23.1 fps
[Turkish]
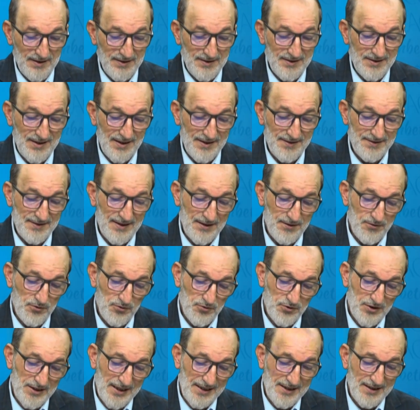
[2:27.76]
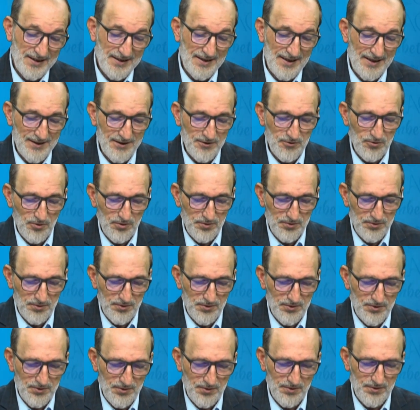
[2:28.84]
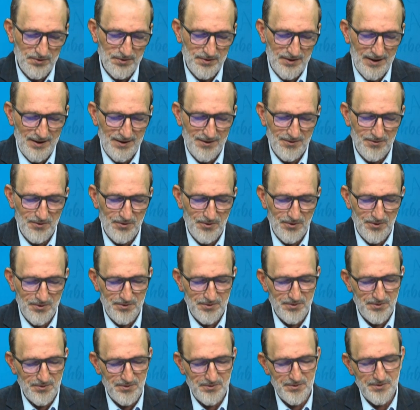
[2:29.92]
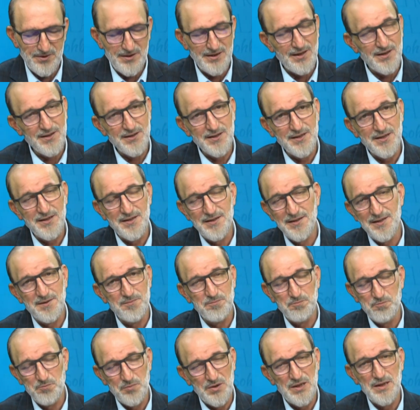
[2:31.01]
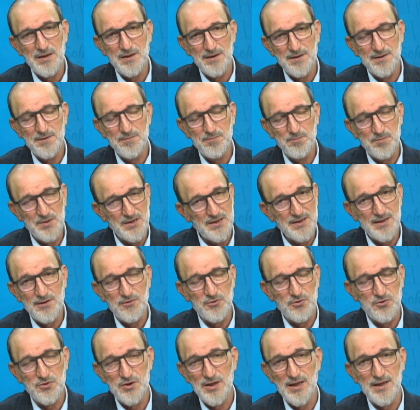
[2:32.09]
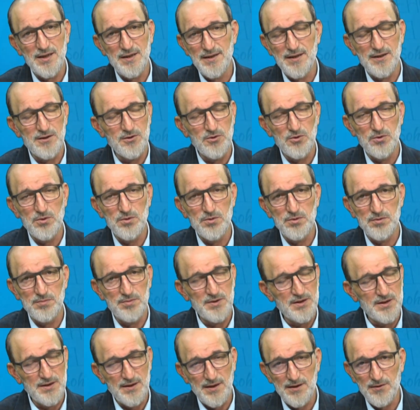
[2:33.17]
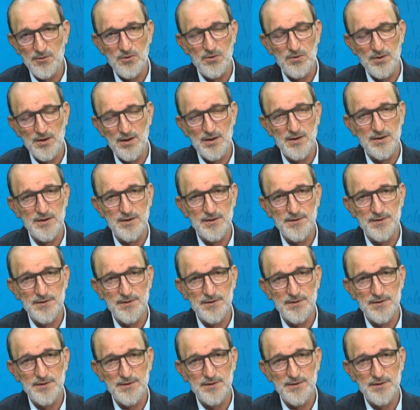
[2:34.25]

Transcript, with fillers: senden öncekilerin olduğu yolda olduğunu yakinen bil. Bizden öncekiler ne oldu, bizde ne olacak?